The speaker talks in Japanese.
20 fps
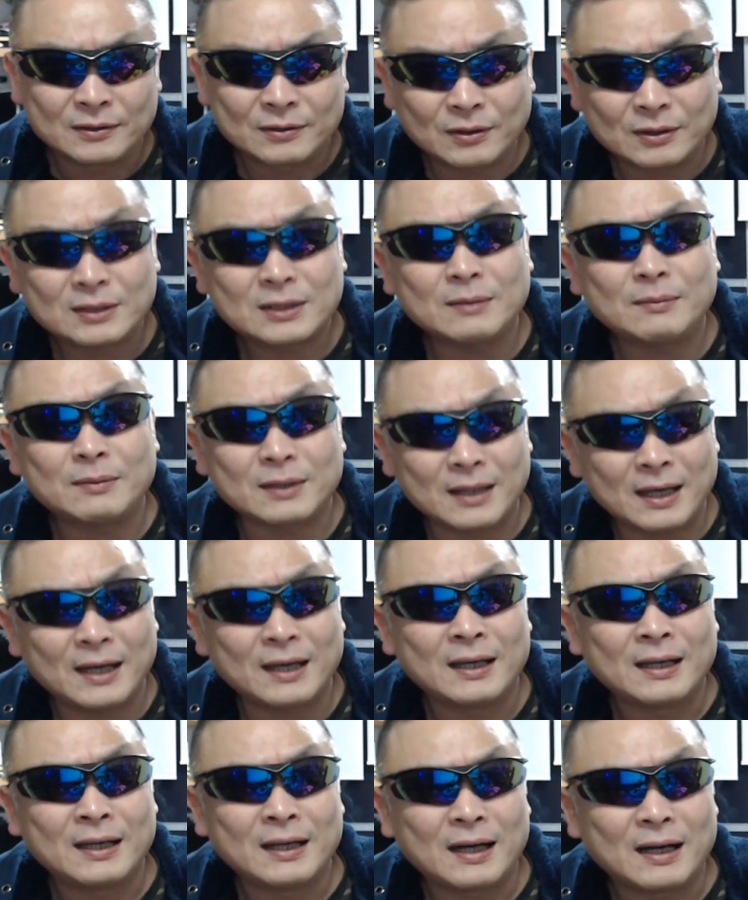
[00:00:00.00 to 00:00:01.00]
どうしても
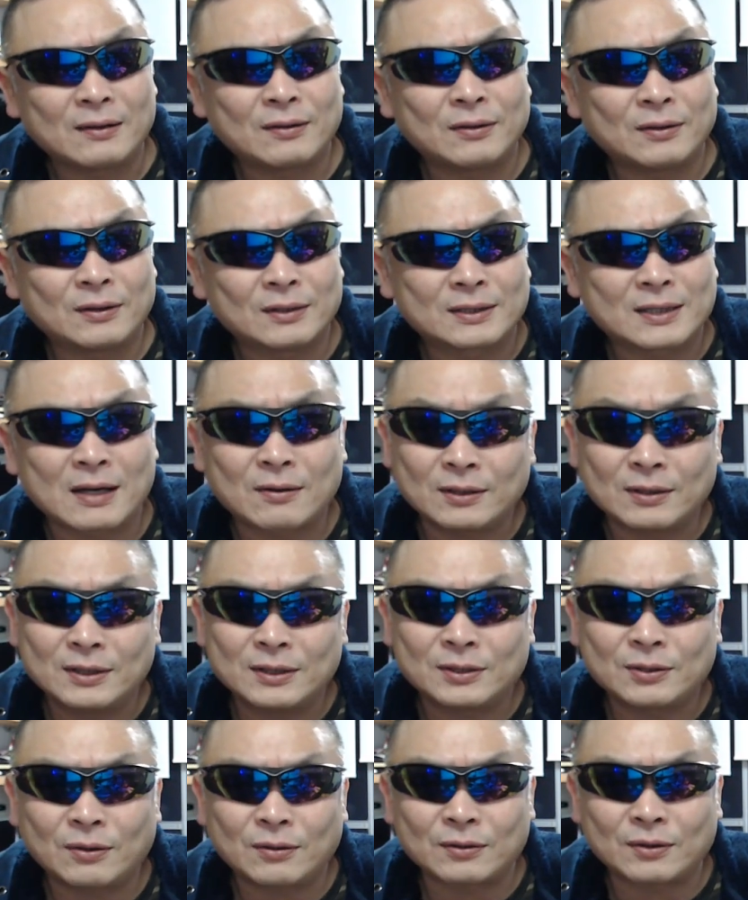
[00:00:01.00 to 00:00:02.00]
ねあの参考
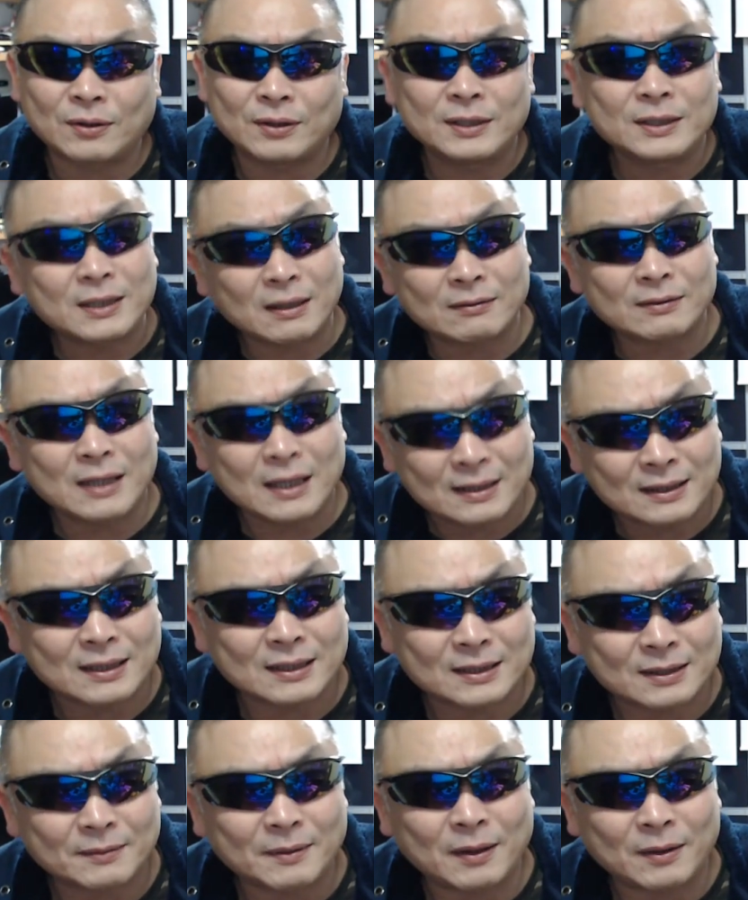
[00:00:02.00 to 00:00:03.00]
に一言言いたくなっ
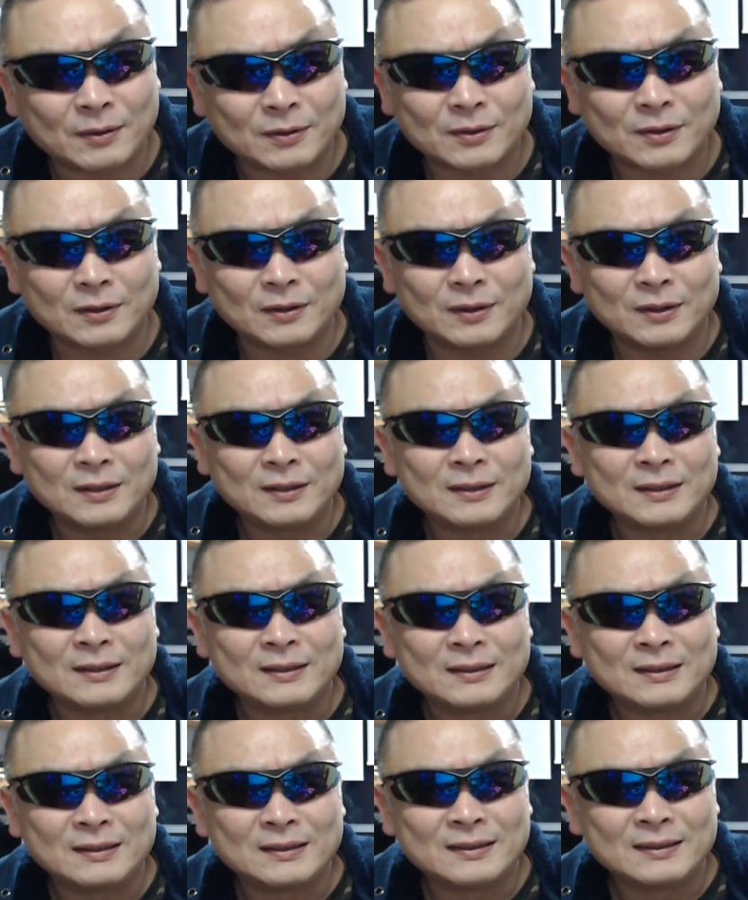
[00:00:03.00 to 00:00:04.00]
てしまうほど
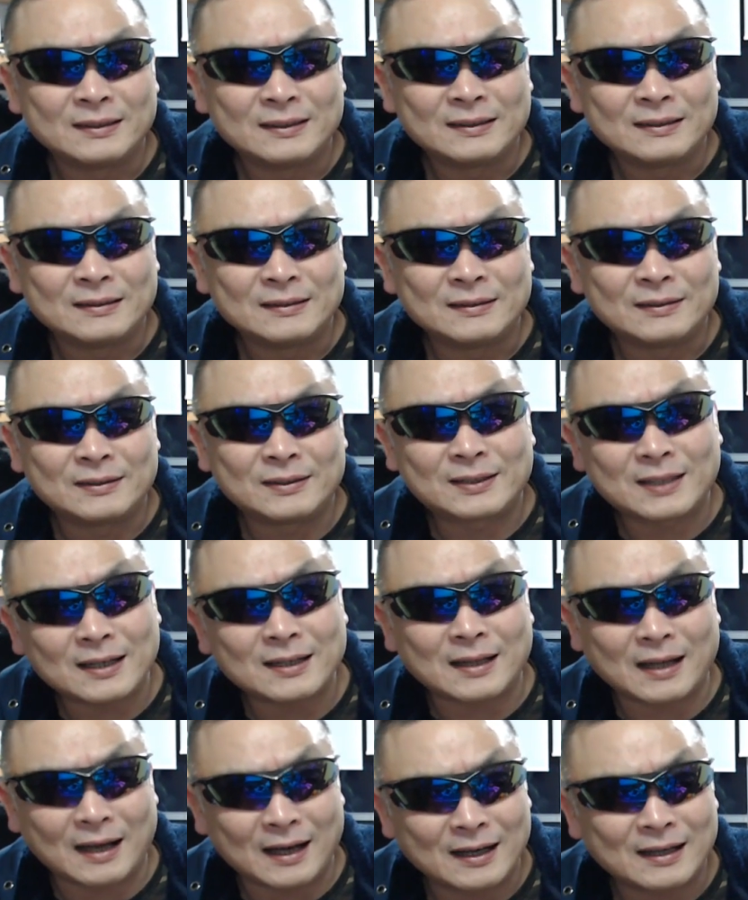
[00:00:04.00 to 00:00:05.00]
ふざ
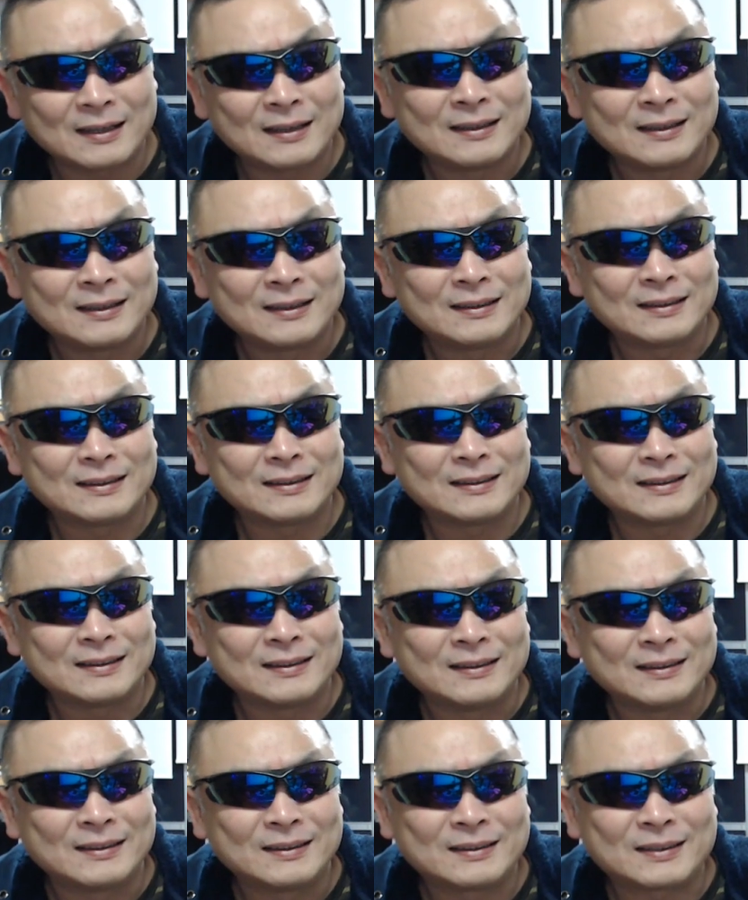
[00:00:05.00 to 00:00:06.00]
けた
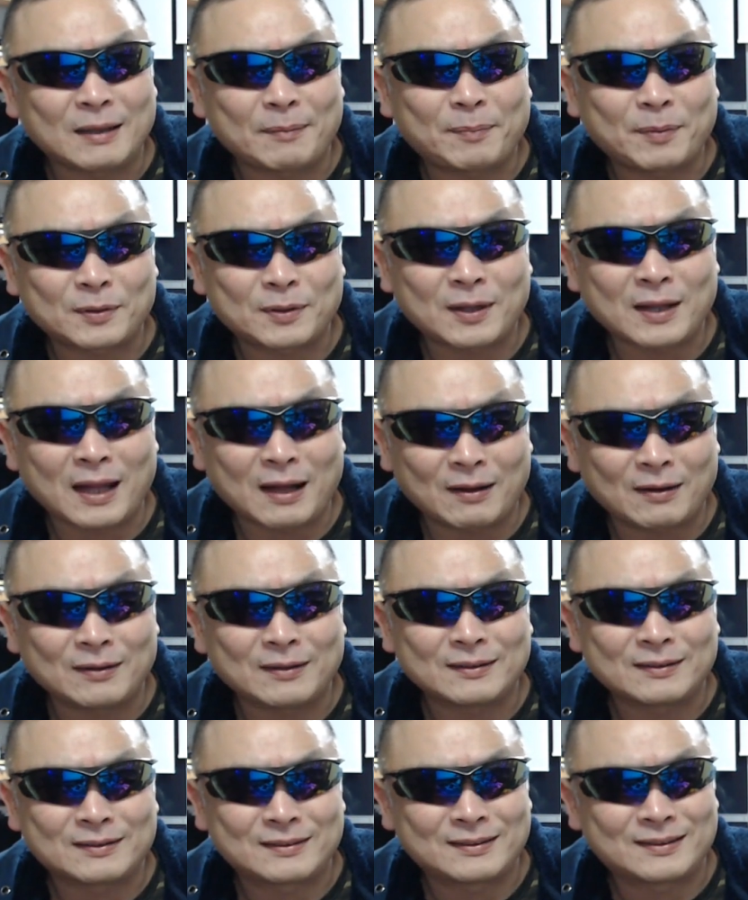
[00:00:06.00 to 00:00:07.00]
サポート
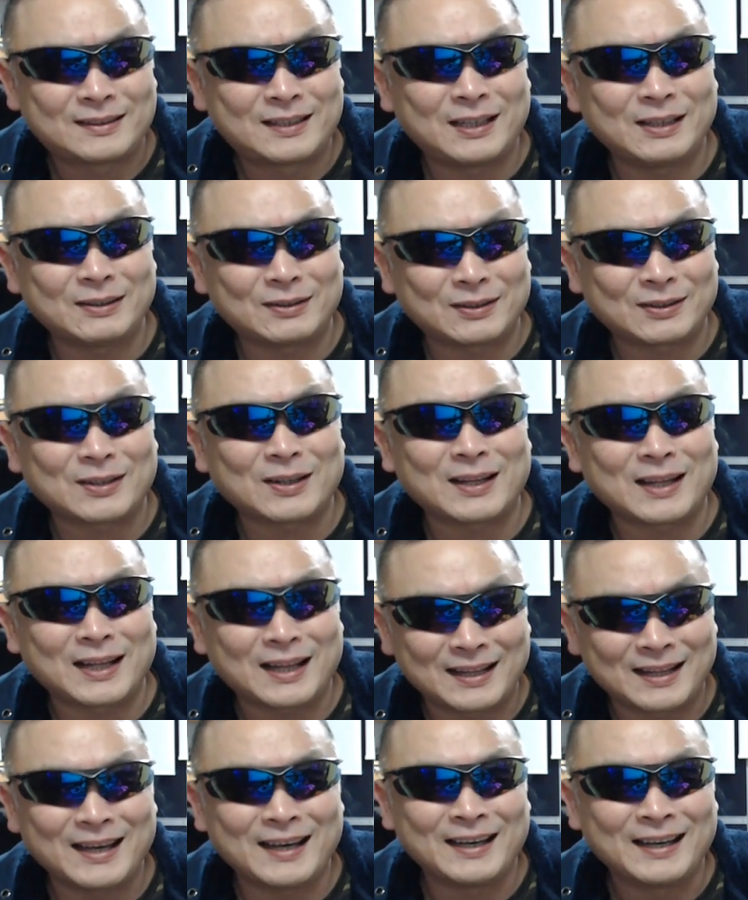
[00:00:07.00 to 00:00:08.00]
だっていうこと
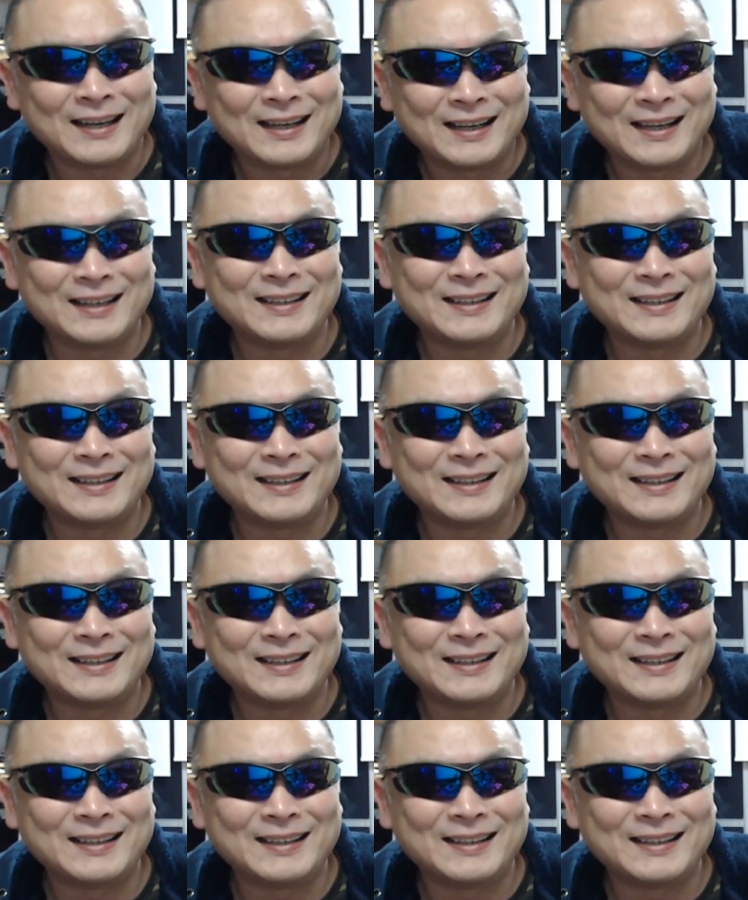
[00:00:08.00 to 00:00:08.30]
だね